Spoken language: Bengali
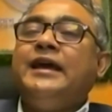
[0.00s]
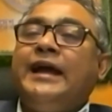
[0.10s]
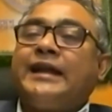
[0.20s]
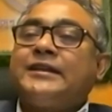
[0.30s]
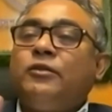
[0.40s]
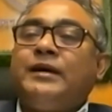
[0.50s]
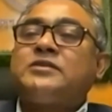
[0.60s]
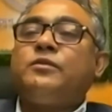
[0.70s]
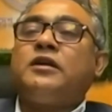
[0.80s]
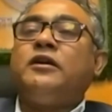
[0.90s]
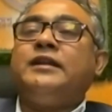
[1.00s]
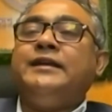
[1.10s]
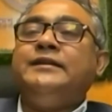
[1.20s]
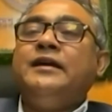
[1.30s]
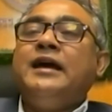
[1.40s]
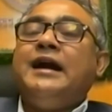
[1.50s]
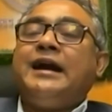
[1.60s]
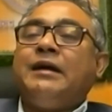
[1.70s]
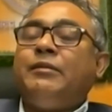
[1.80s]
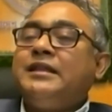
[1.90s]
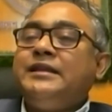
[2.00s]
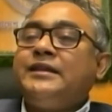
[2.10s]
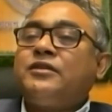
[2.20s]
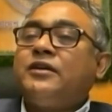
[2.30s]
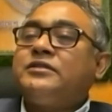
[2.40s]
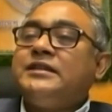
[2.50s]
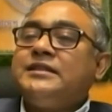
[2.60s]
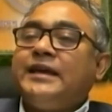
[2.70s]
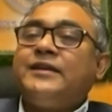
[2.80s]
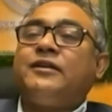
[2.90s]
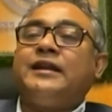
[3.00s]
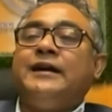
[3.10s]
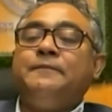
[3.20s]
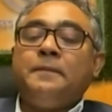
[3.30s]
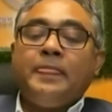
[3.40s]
একটাও বাস্তবায়ন হয় না আর আমাদের নিয়ে তো কেউ চিন্তাই করে না